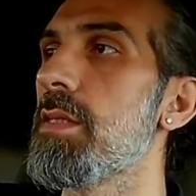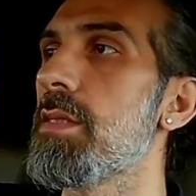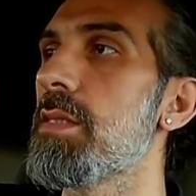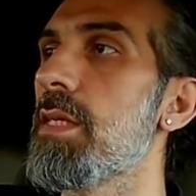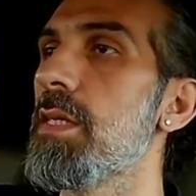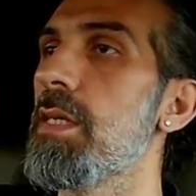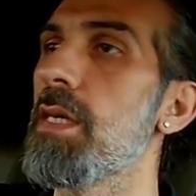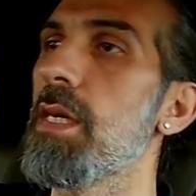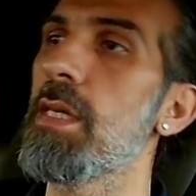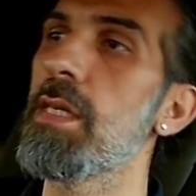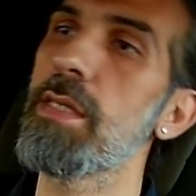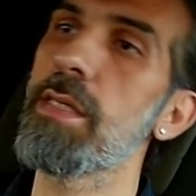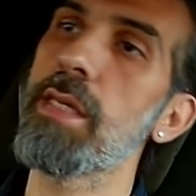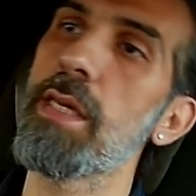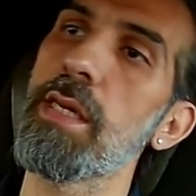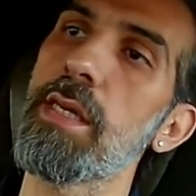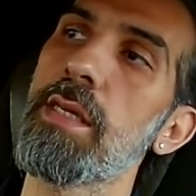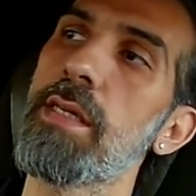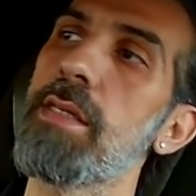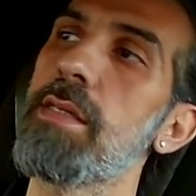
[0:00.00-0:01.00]
işte yeni
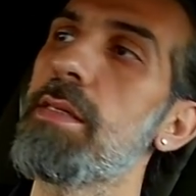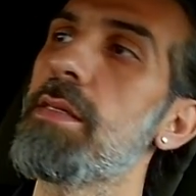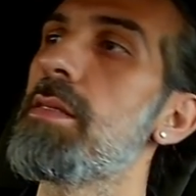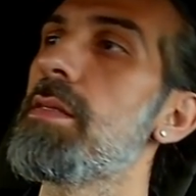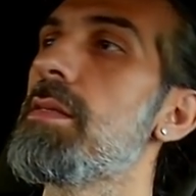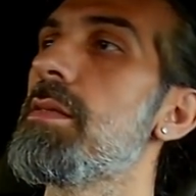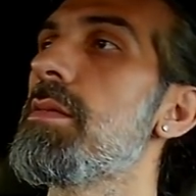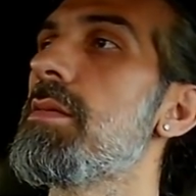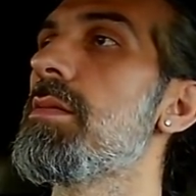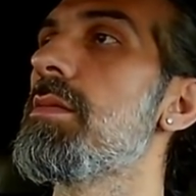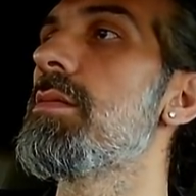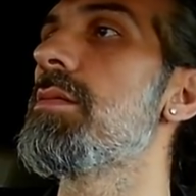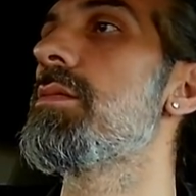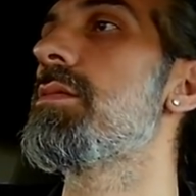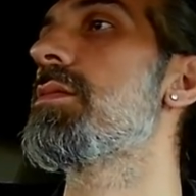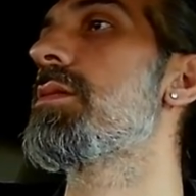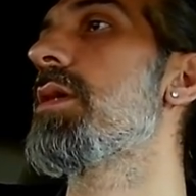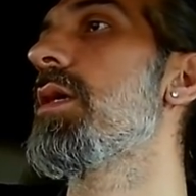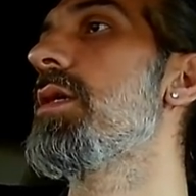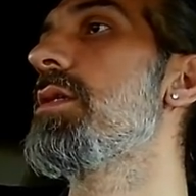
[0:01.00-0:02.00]
de
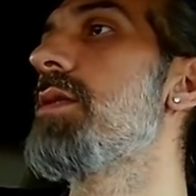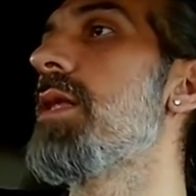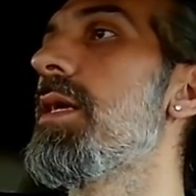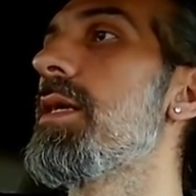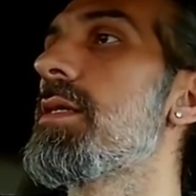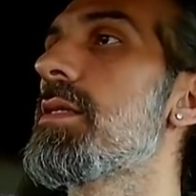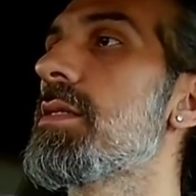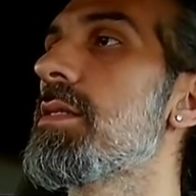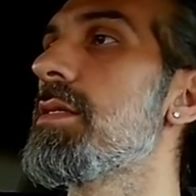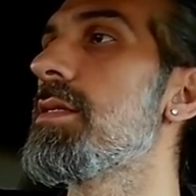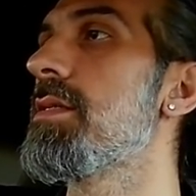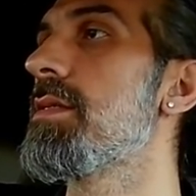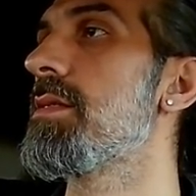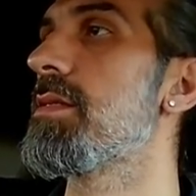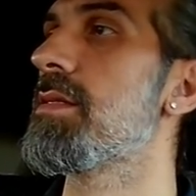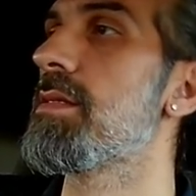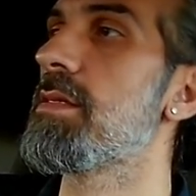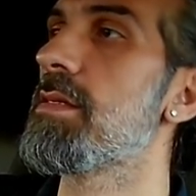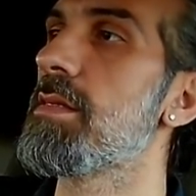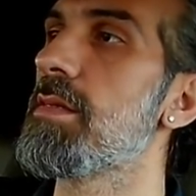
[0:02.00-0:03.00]
e, şeyler
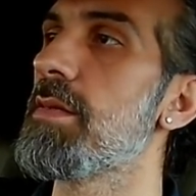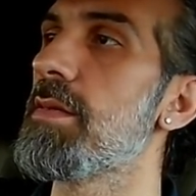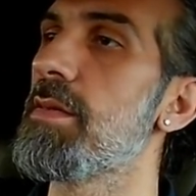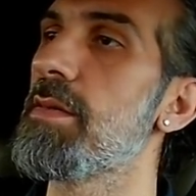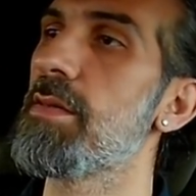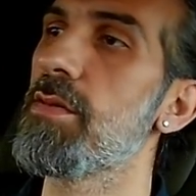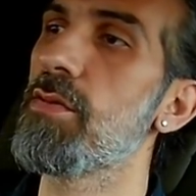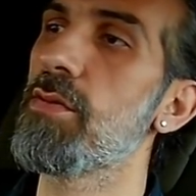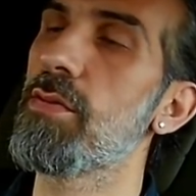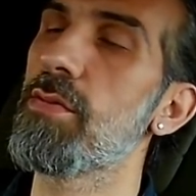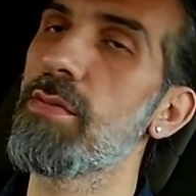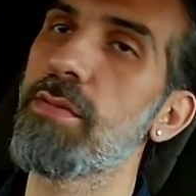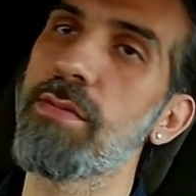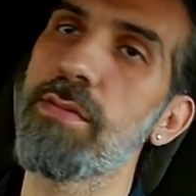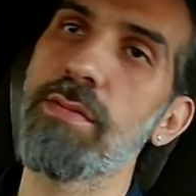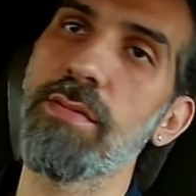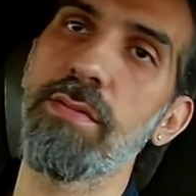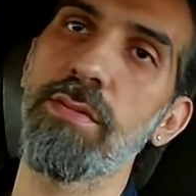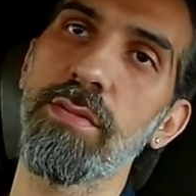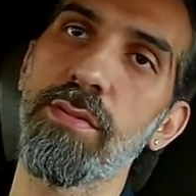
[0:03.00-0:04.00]

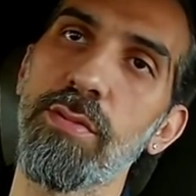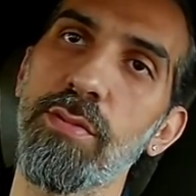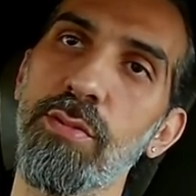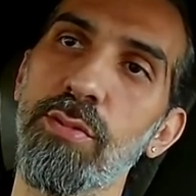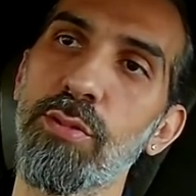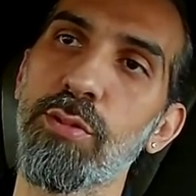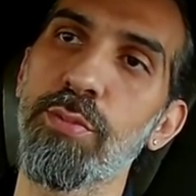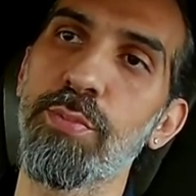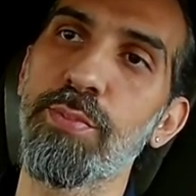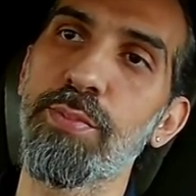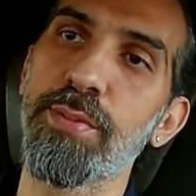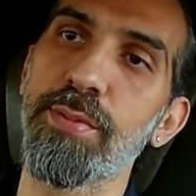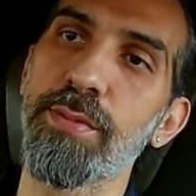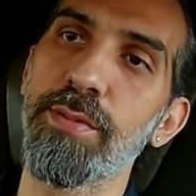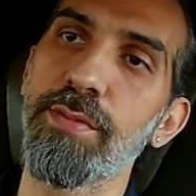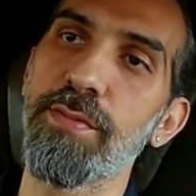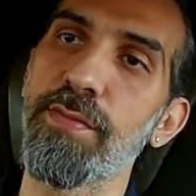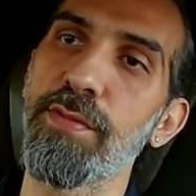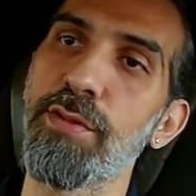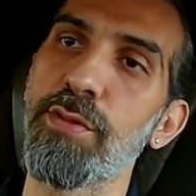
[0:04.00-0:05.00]
e, YouTube
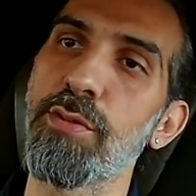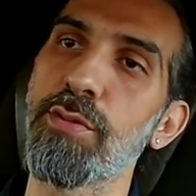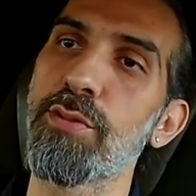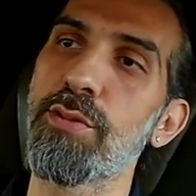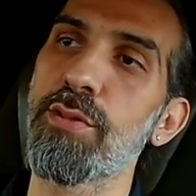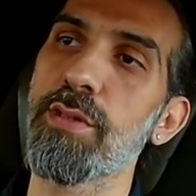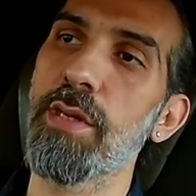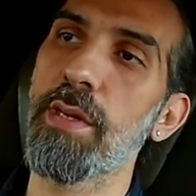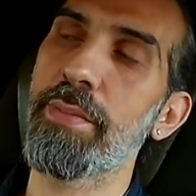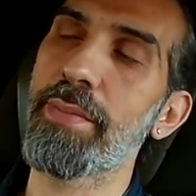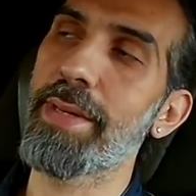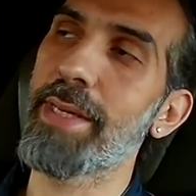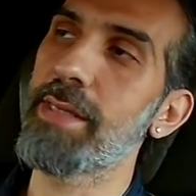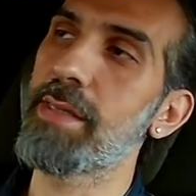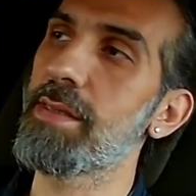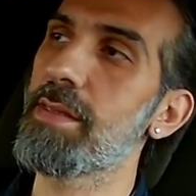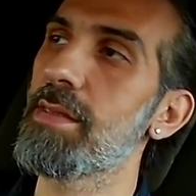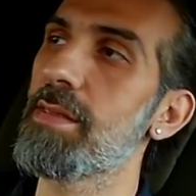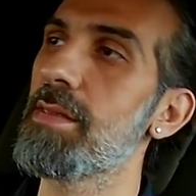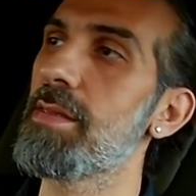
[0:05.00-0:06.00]
videosu
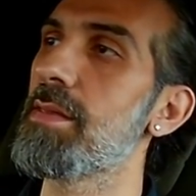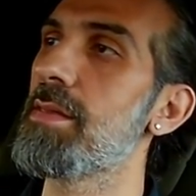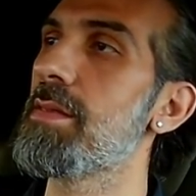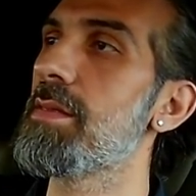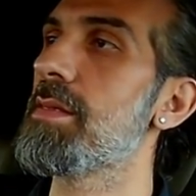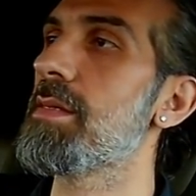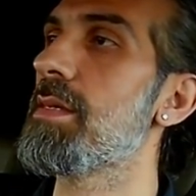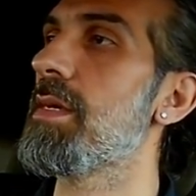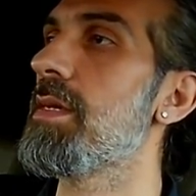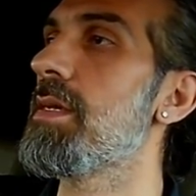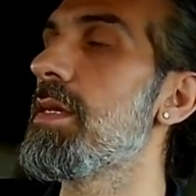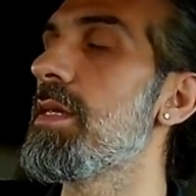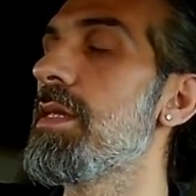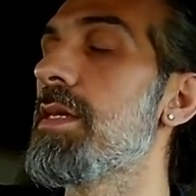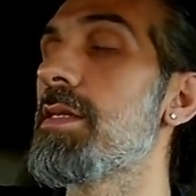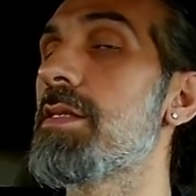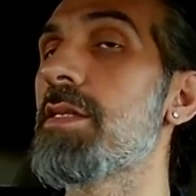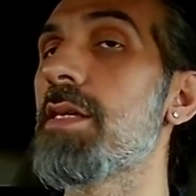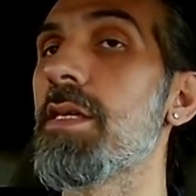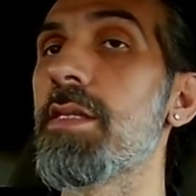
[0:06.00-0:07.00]
yapan e,
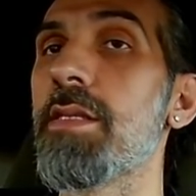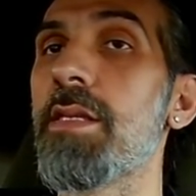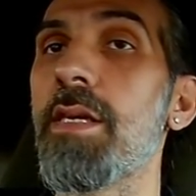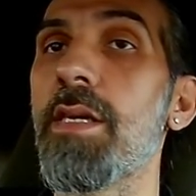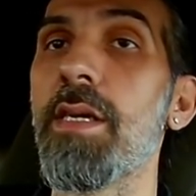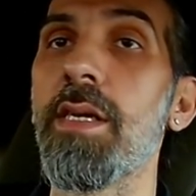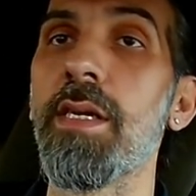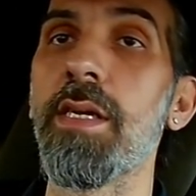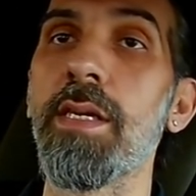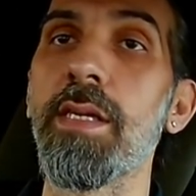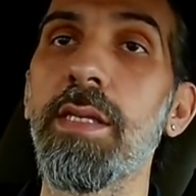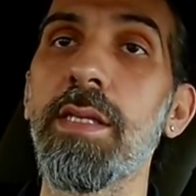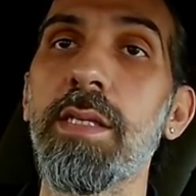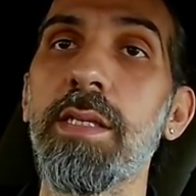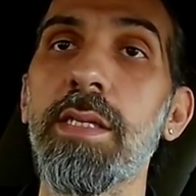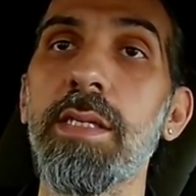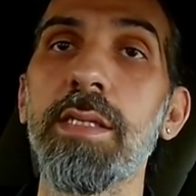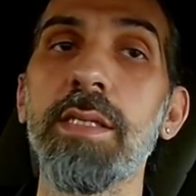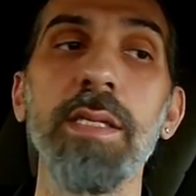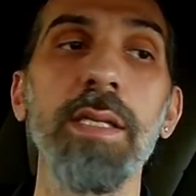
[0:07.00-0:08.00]
kanal açan
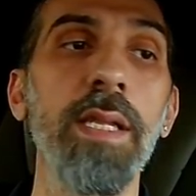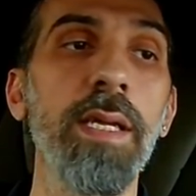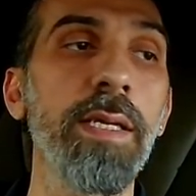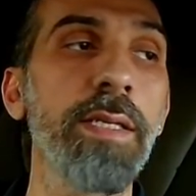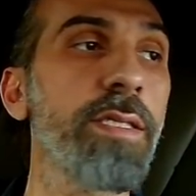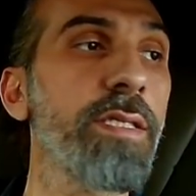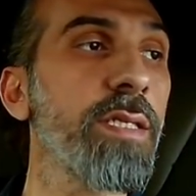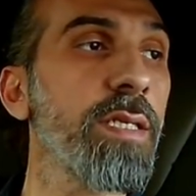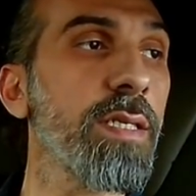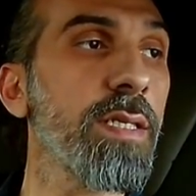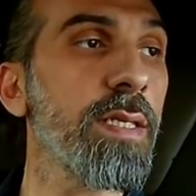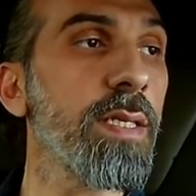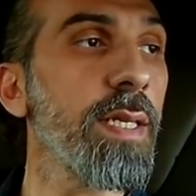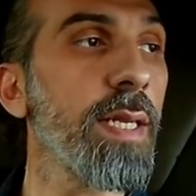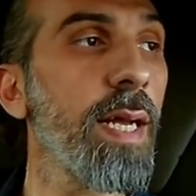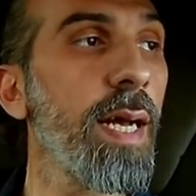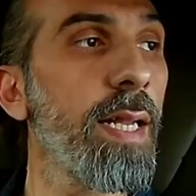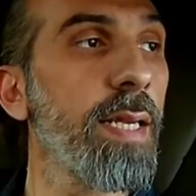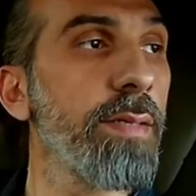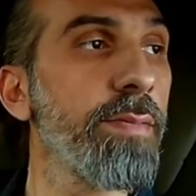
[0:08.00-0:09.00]
tırcılar
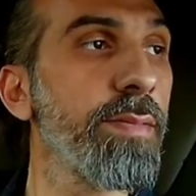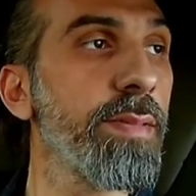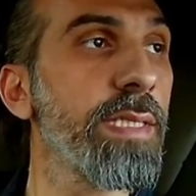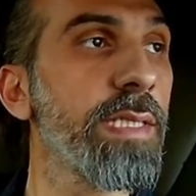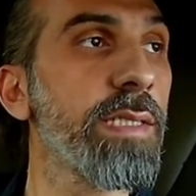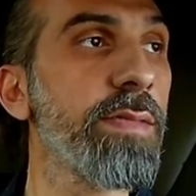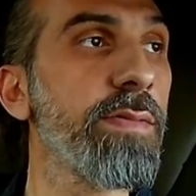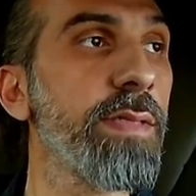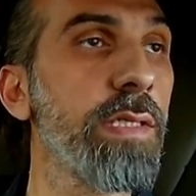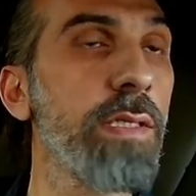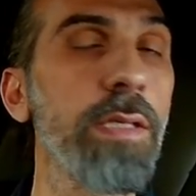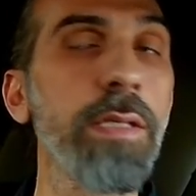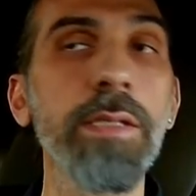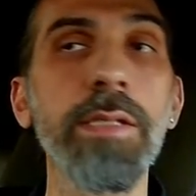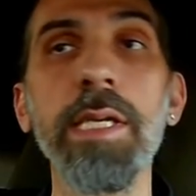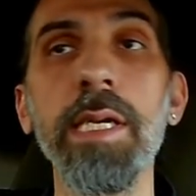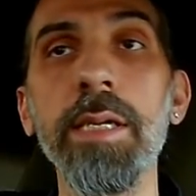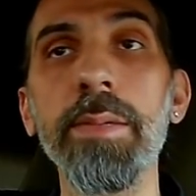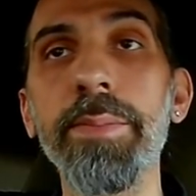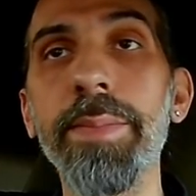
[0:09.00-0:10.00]
çıktı yani biz
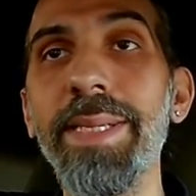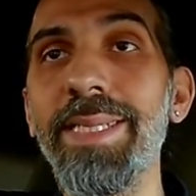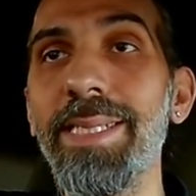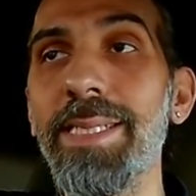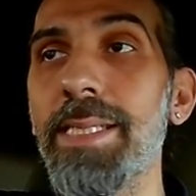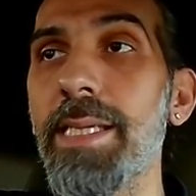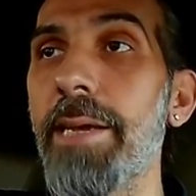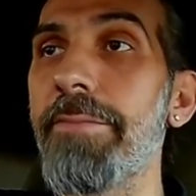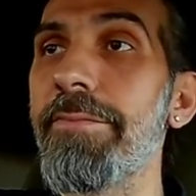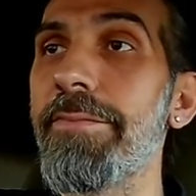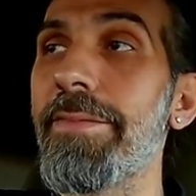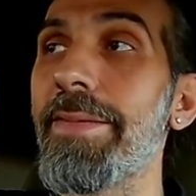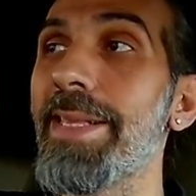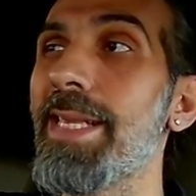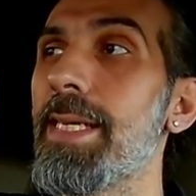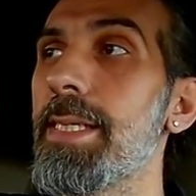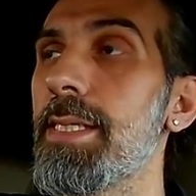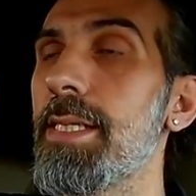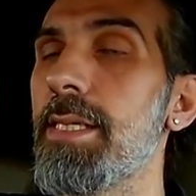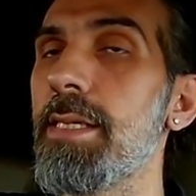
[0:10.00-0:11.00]
video çekmezken
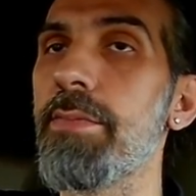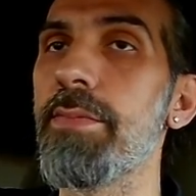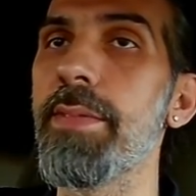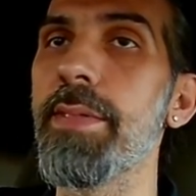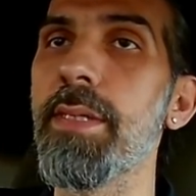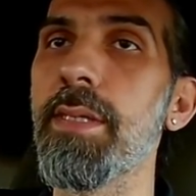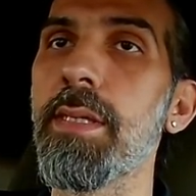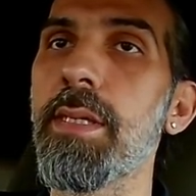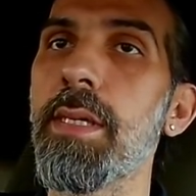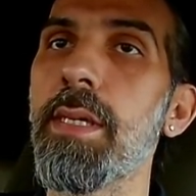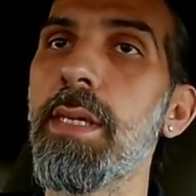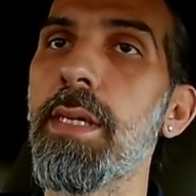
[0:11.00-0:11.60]
falan gibi.